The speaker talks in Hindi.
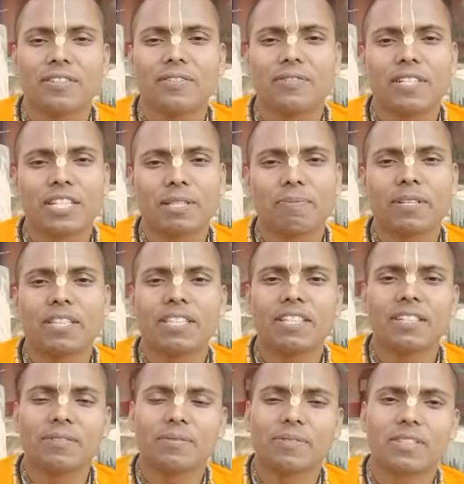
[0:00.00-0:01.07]
बृहस्पति
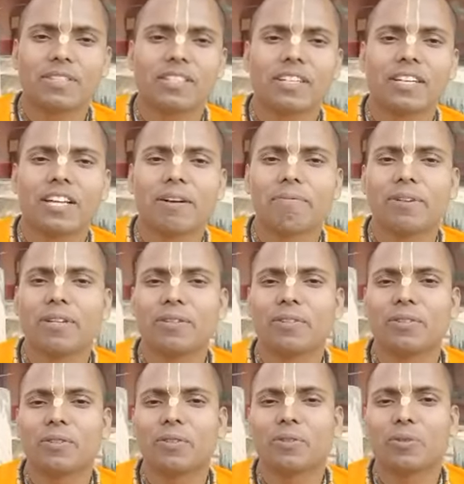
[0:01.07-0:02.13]
जिनका नाम है
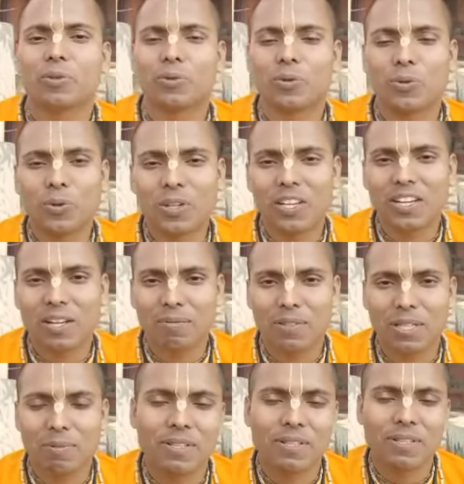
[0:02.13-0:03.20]
वो गुरु के नाम
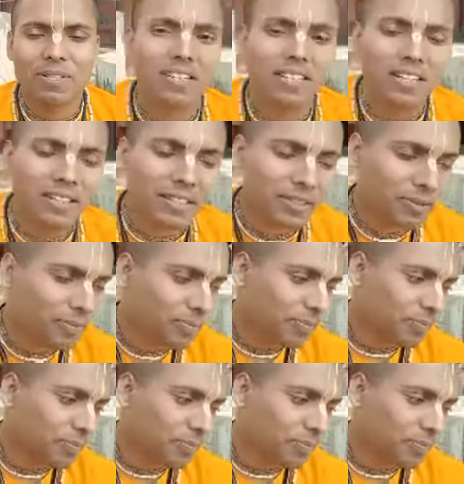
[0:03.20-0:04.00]
से भी जाने जाते हैं